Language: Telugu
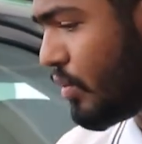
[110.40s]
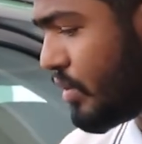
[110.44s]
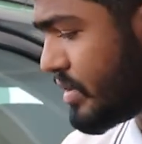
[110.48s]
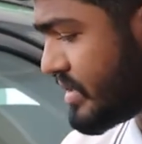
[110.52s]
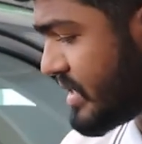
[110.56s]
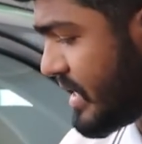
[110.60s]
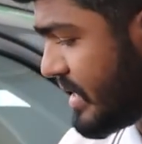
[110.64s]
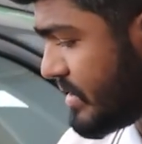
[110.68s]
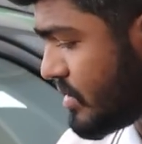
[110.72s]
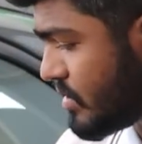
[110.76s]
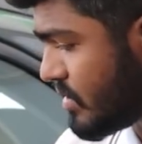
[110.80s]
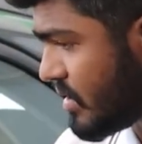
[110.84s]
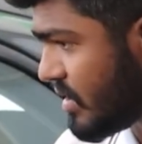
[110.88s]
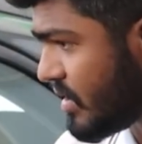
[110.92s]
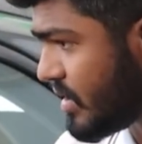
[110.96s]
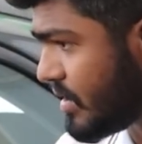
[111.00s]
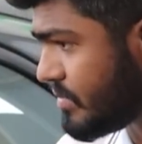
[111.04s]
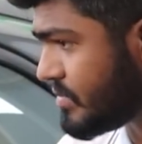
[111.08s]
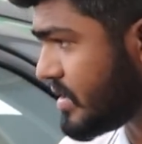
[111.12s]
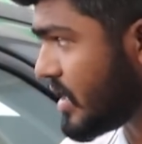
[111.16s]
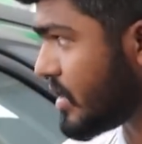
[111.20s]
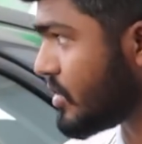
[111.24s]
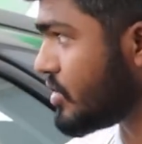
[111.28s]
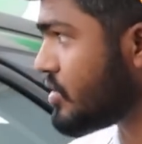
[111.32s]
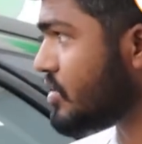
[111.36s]
ఫోర్ సైడ్స్
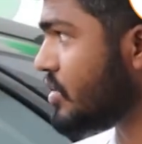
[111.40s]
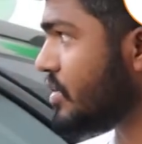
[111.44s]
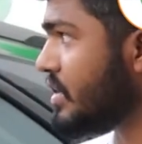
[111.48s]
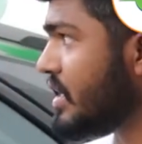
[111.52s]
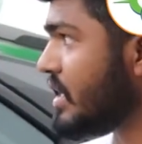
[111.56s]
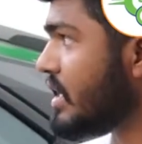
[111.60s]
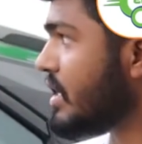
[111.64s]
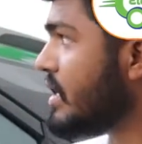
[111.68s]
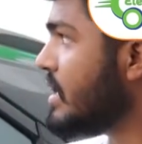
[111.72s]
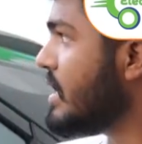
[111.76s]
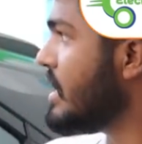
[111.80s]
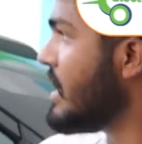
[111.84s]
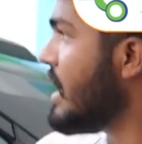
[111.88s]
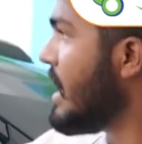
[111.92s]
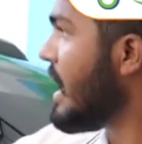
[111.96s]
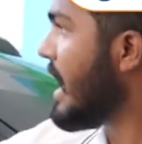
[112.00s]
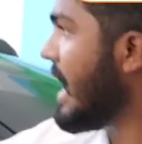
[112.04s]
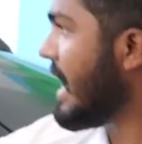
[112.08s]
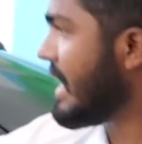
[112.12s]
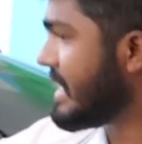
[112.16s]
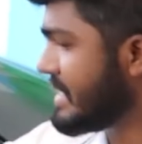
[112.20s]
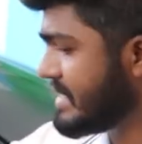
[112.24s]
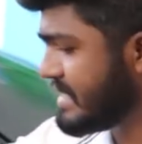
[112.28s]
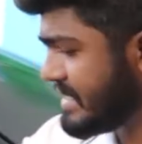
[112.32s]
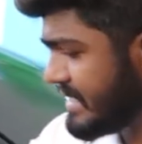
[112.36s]
ఉండడం జరుగుతుంది
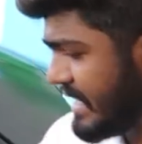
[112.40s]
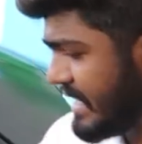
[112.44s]
అండ్